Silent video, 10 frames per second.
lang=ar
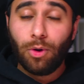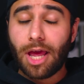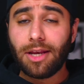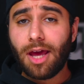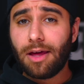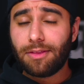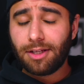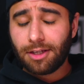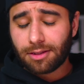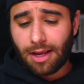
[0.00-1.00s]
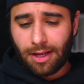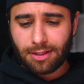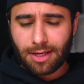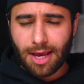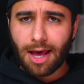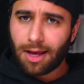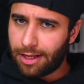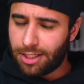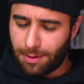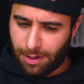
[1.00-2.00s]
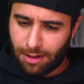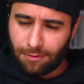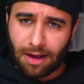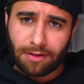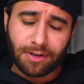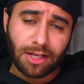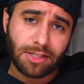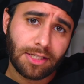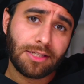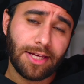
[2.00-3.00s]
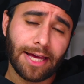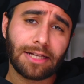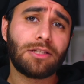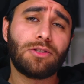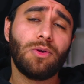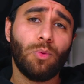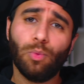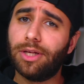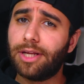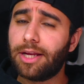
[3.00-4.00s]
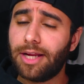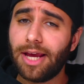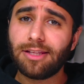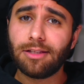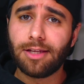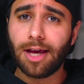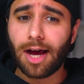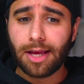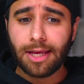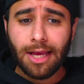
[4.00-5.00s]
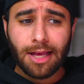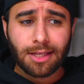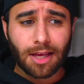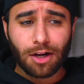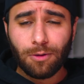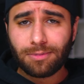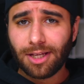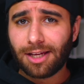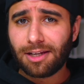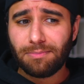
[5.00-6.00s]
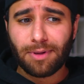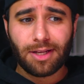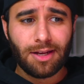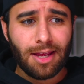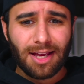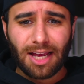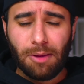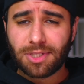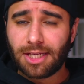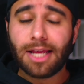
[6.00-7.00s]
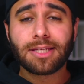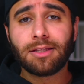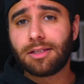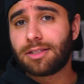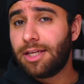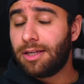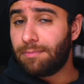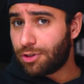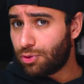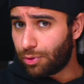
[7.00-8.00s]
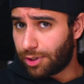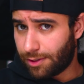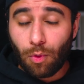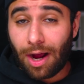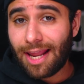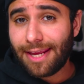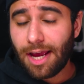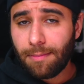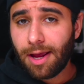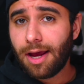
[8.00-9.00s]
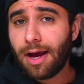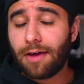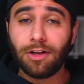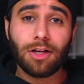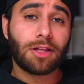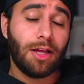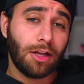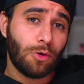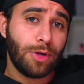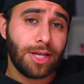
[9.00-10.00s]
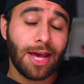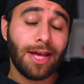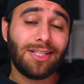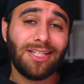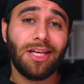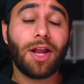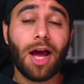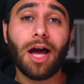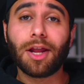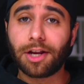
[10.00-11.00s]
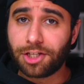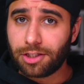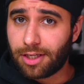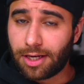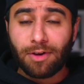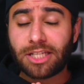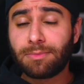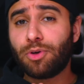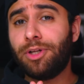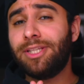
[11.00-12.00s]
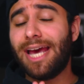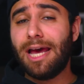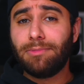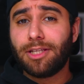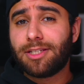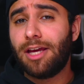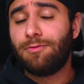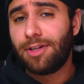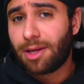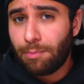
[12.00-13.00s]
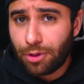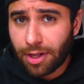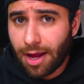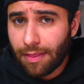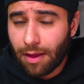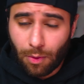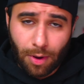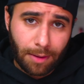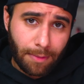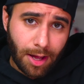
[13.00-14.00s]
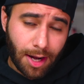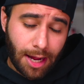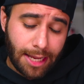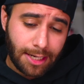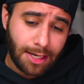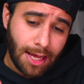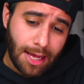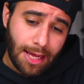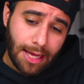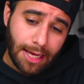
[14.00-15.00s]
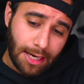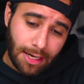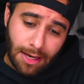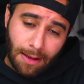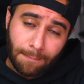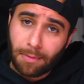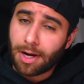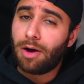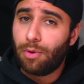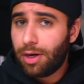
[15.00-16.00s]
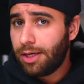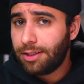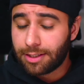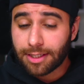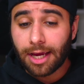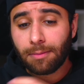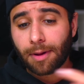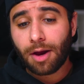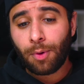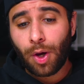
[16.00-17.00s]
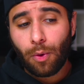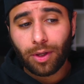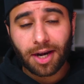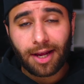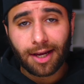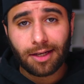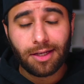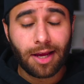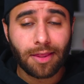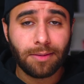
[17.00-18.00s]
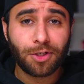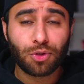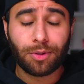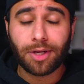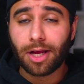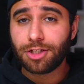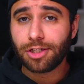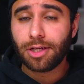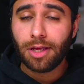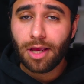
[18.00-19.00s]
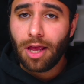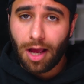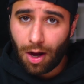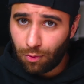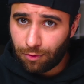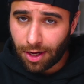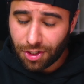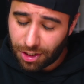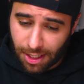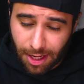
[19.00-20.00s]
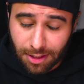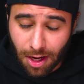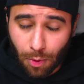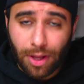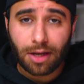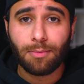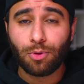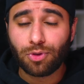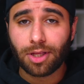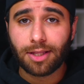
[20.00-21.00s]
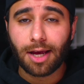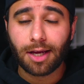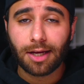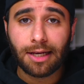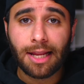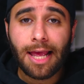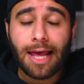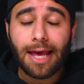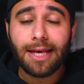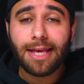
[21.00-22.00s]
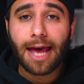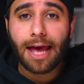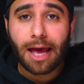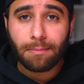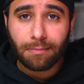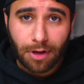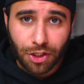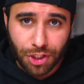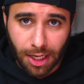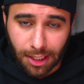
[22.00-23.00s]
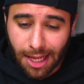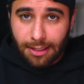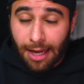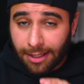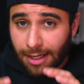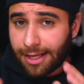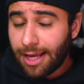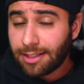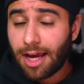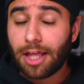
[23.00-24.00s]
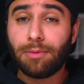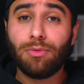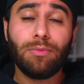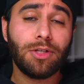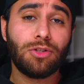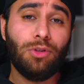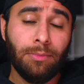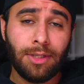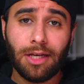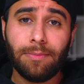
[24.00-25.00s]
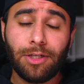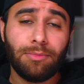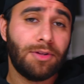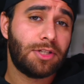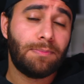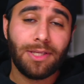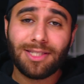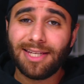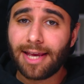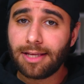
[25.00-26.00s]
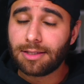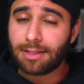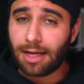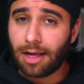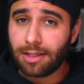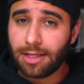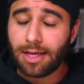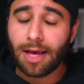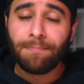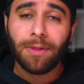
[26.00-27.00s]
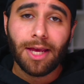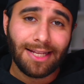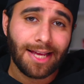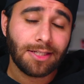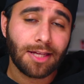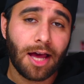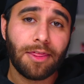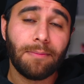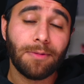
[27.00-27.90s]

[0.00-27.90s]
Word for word: ولان هذه القطع عندي اياها قديمه ال 5960X وال 980 تي اي صار لهم تقريبا خمس الى ست سنين بالسوق وعلى ايامها هذه القطع القويه تصير حاره جدا فلازم يكون عندي اهم ديزاين في الكمبيوتر هذا هو عباره عن المراوح ديزاين المراوح هو اللي راح يخلي لي هذا المشروع ناجح او فاشل التهويه اللي موجوده داخل هي اهم شغله لان الكيس هذا مو مصنوع من الالمنيوم نفس البي سي كيسز العاديه الكيس هذا